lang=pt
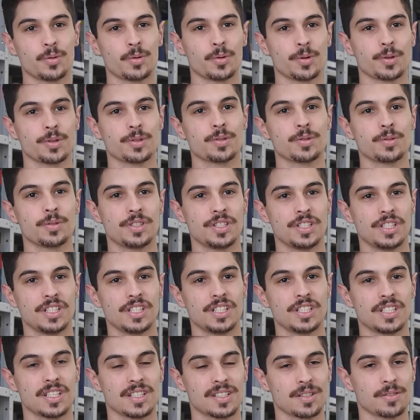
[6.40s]
curso de
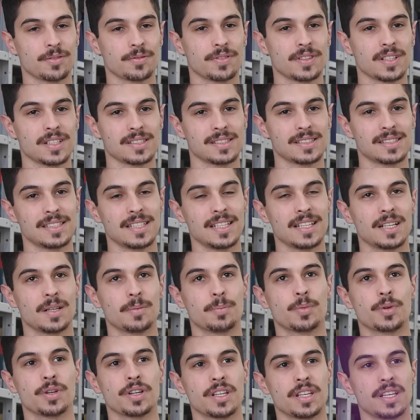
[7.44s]
gestão financeira
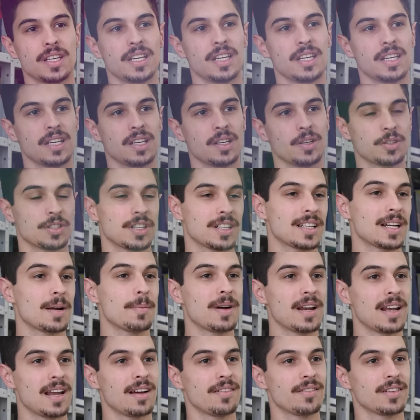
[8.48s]
porque eu já
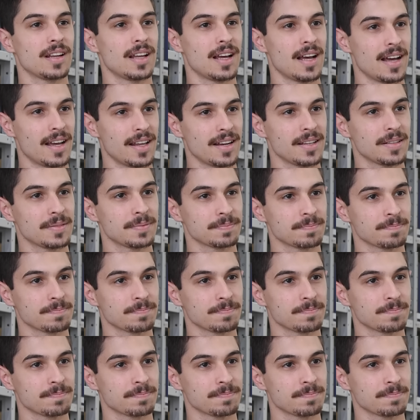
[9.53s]
trabalhava na área